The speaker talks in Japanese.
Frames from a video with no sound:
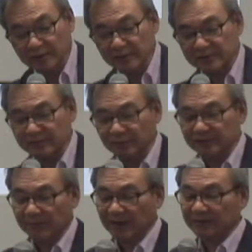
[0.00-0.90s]
イエスの
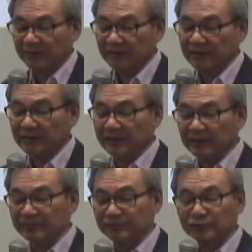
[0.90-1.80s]
裁きは人
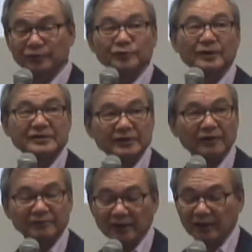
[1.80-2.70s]
間のそれとは違
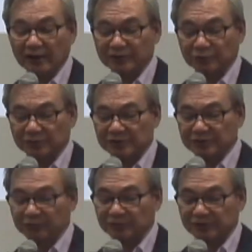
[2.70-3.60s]
う。だから承認
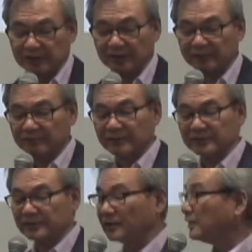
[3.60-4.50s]
必要としないって言うん
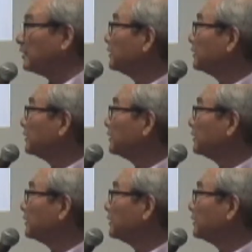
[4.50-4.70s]
ですね。